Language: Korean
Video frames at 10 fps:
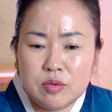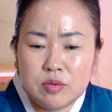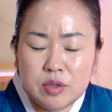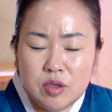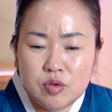
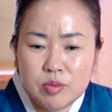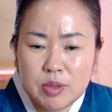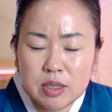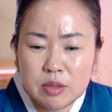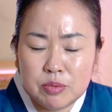우리 60,
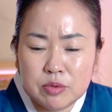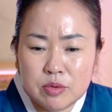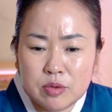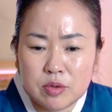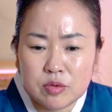
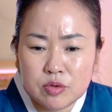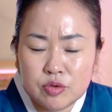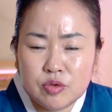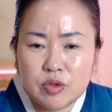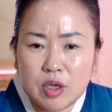40분들
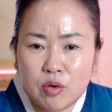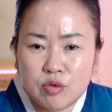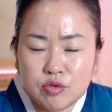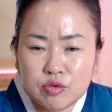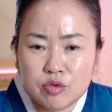수술대에
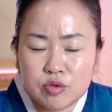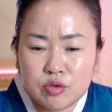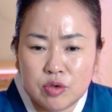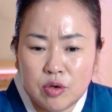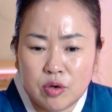오를 수도
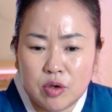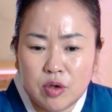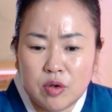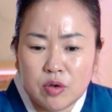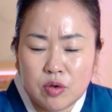있고요.
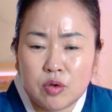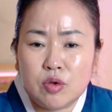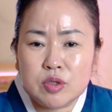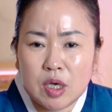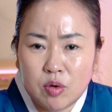
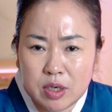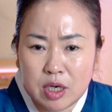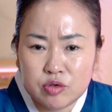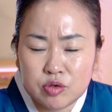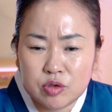교통사고가
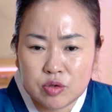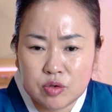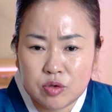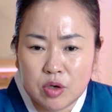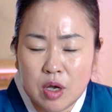날 수도
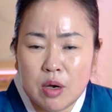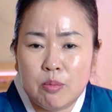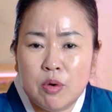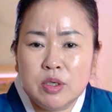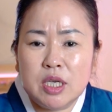있고
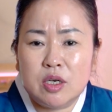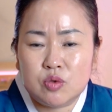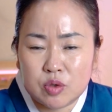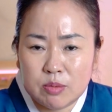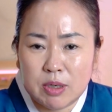먼 길
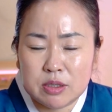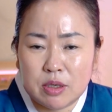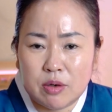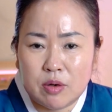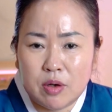
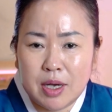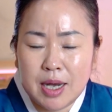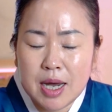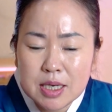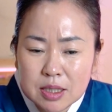조심하세요.
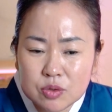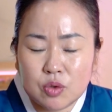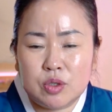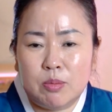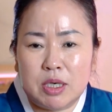항상
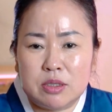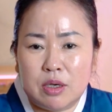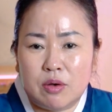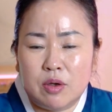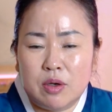
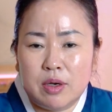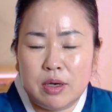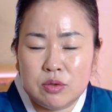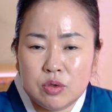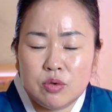조심하세요.
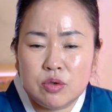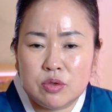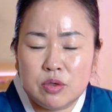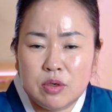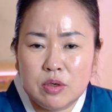안
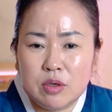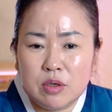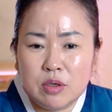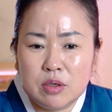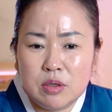좋거든요.
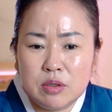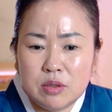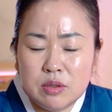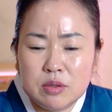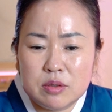
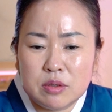네?